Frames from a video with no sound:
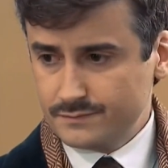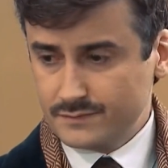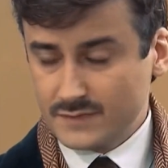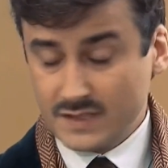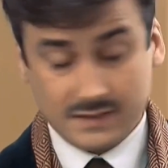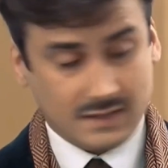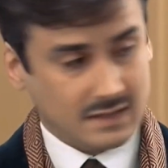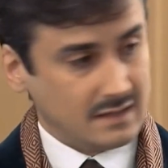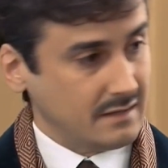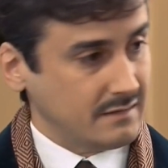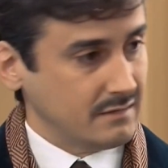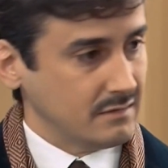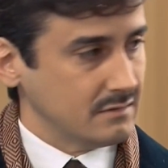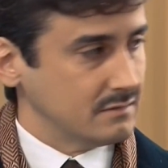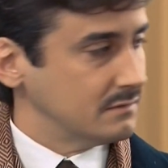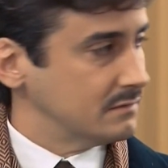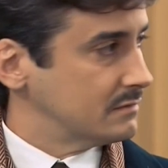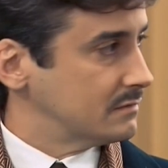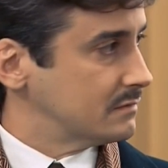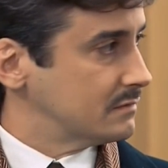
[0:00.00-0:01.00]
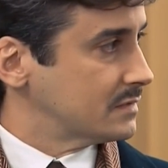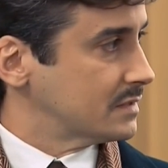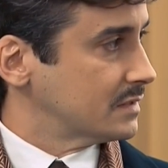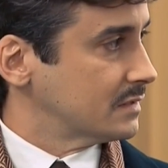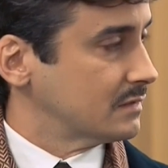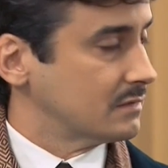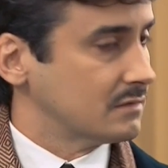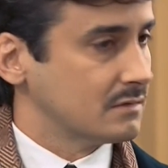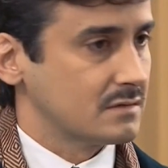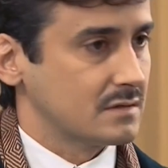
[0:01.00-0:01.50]
Tienes razón. Sí,
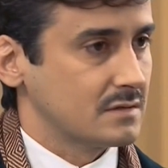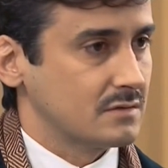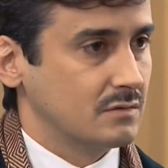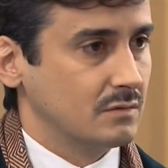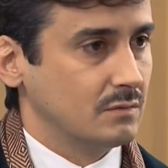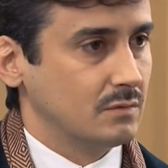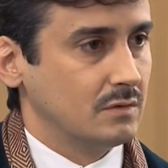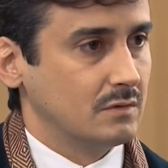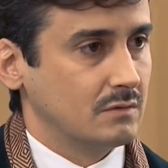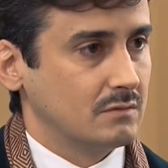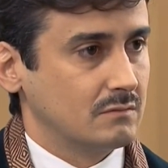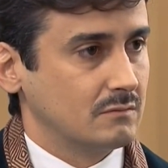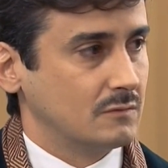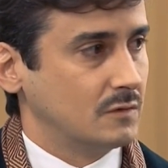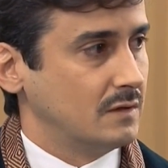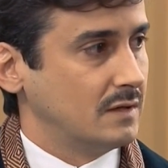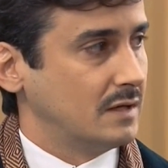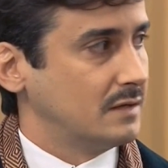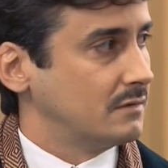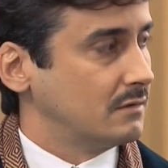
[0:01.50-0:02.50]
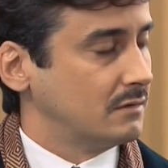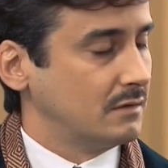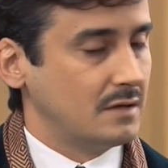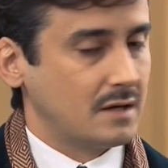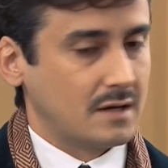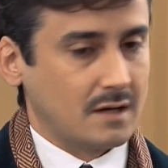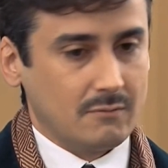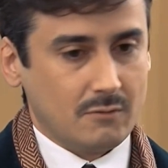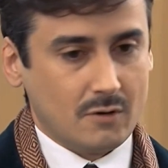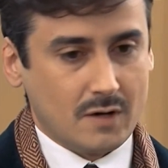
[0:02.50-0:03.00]
José estuvo cuidándolo y
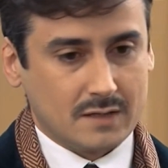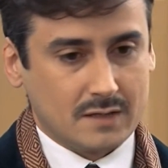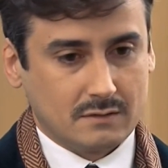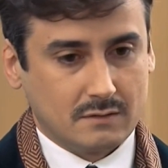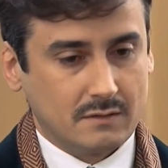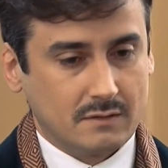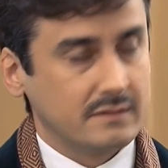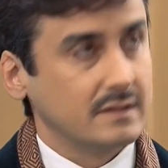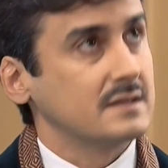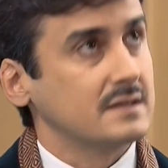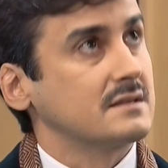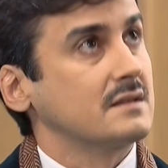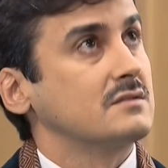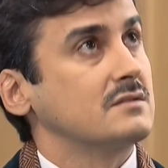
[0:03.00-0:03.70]
acabó harto. Dice que está